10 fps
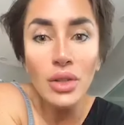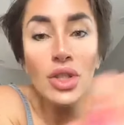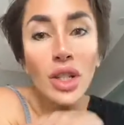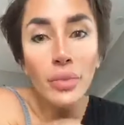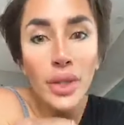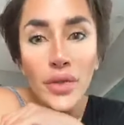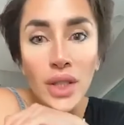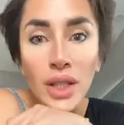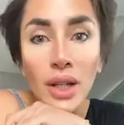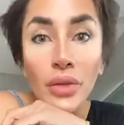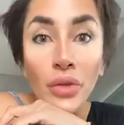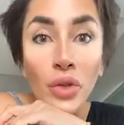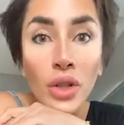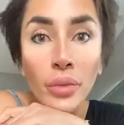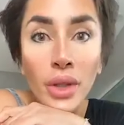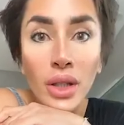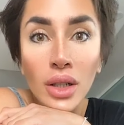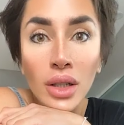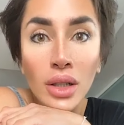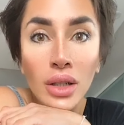Сложно ли быть всегда в форме?
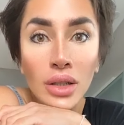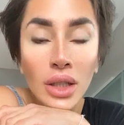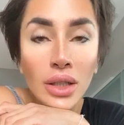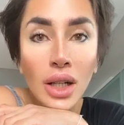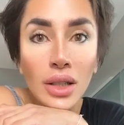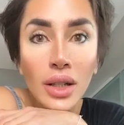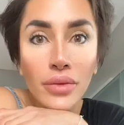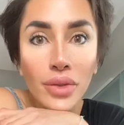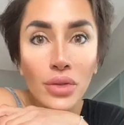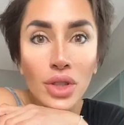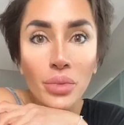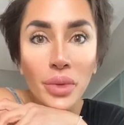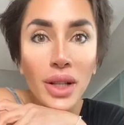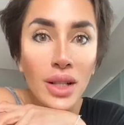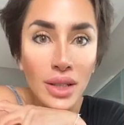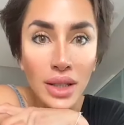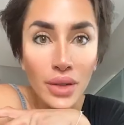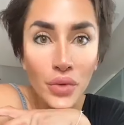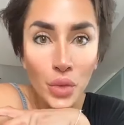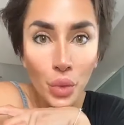Э, знаете, когда вы уже 15
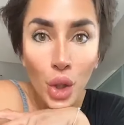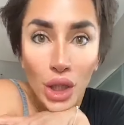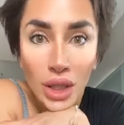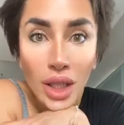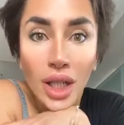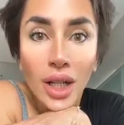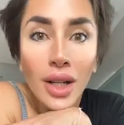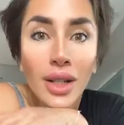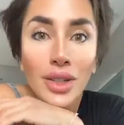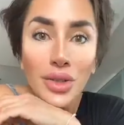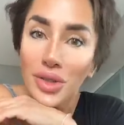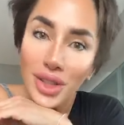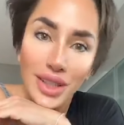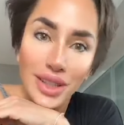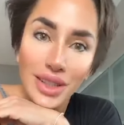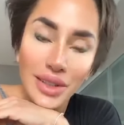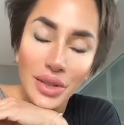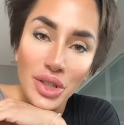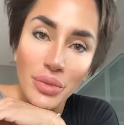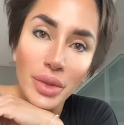лет в спорте, то нет, не
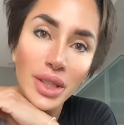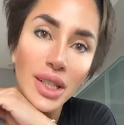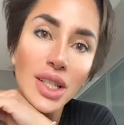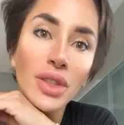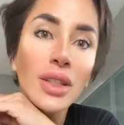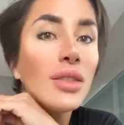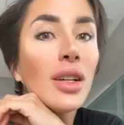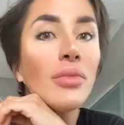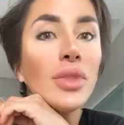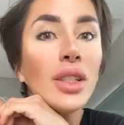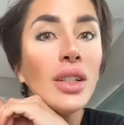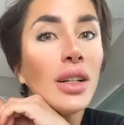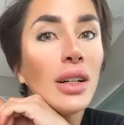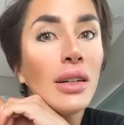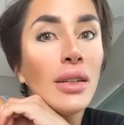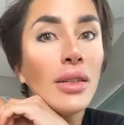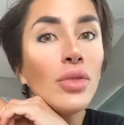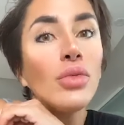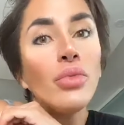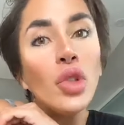сложно. Поддерживать, на самом деле,
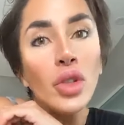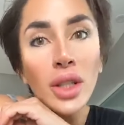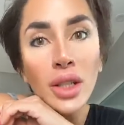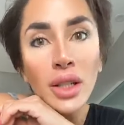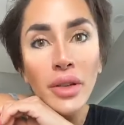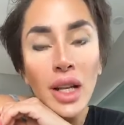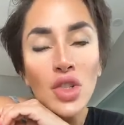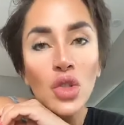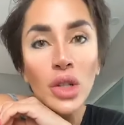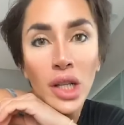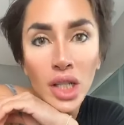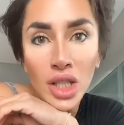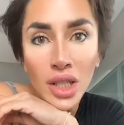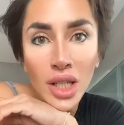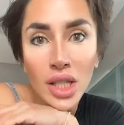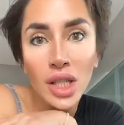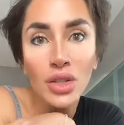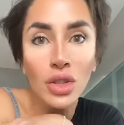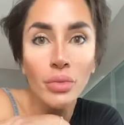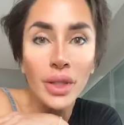э, ну, многие говорят, что легче. Я
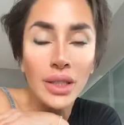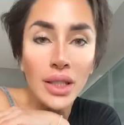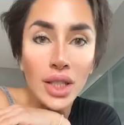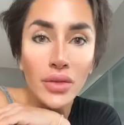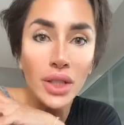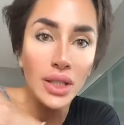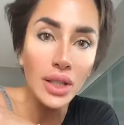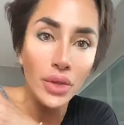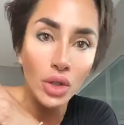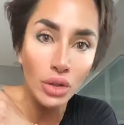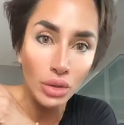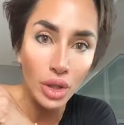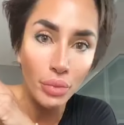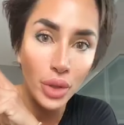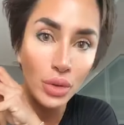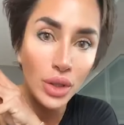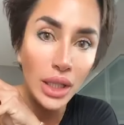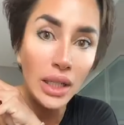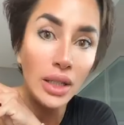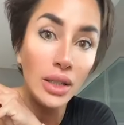считаю, что поддерживать, если вы только-только
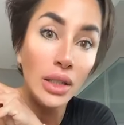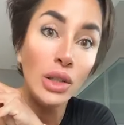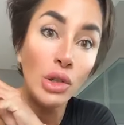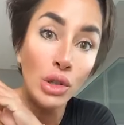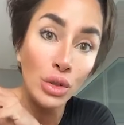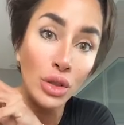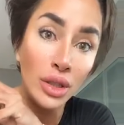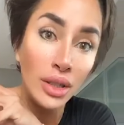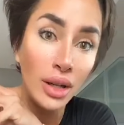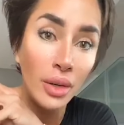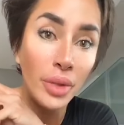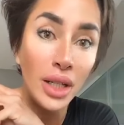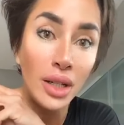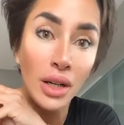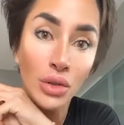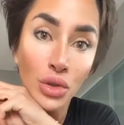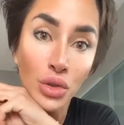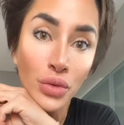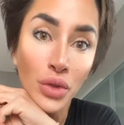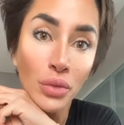похудели или только-только обрели
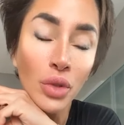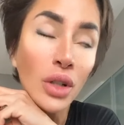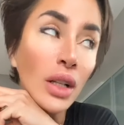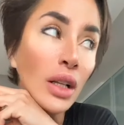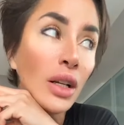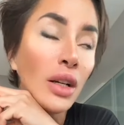хорошую форму,